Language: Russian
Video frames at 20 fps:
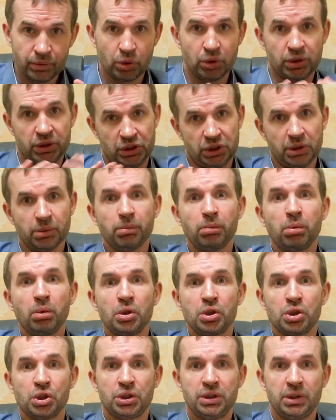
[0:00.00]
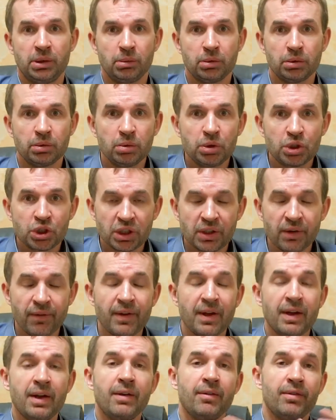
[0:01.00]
то есть чем больше, тем лучше,